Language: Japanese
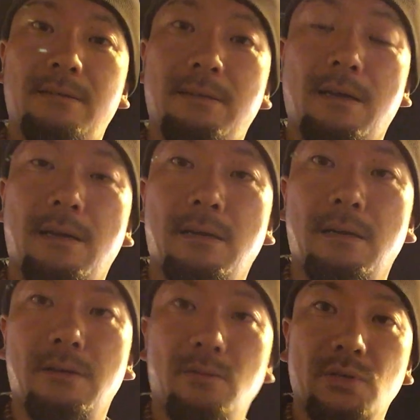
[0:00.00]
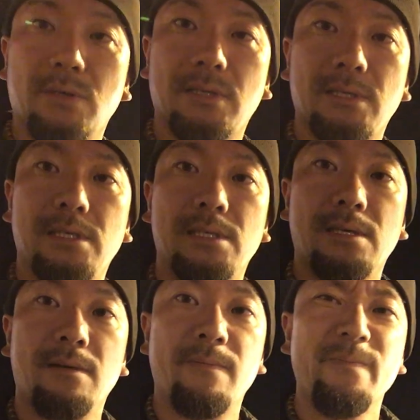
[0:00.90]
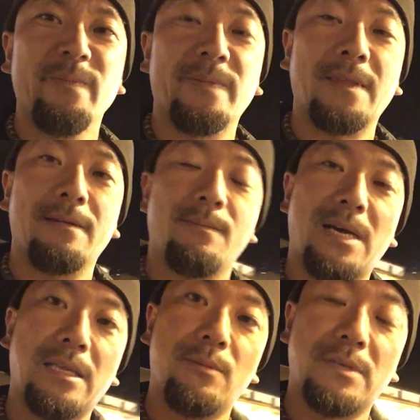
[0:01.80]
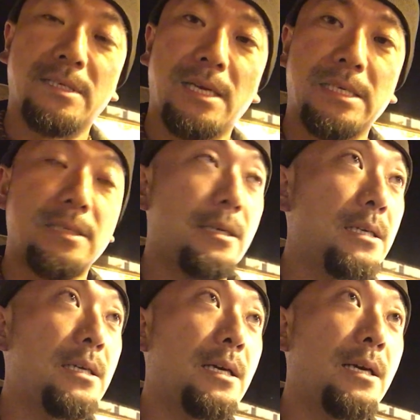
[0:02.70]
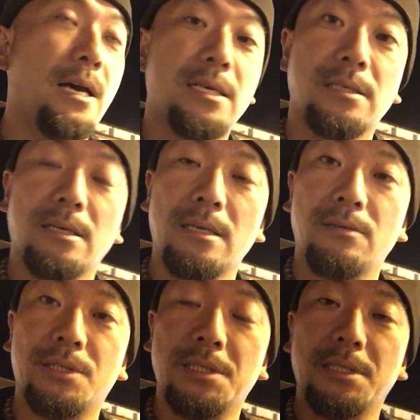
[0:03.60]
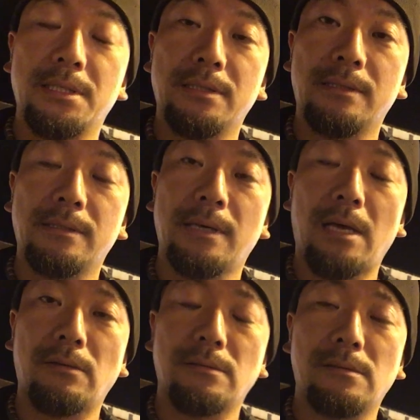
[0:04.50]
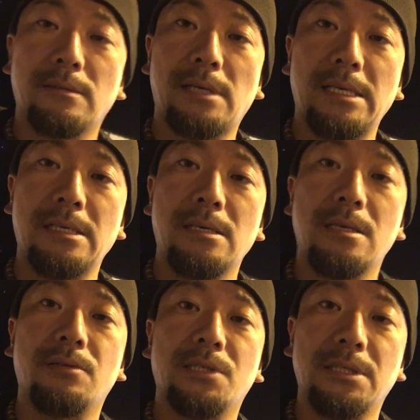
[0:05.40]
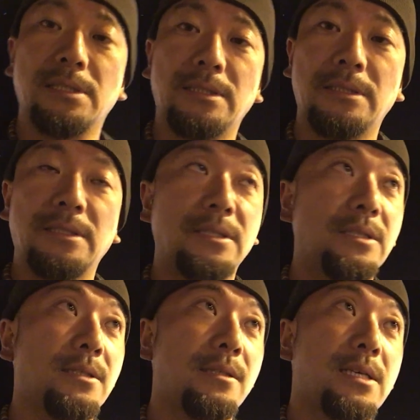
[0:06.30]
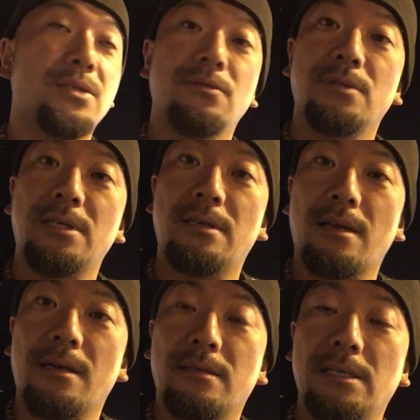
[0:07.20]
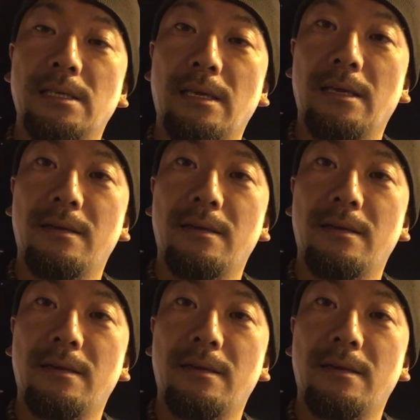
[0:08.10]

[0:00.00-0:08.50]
うん、なかなか面白かったですまあでもねさすがに明日出るしあの風邪ひいてるしなんかそういう気にならなかったですね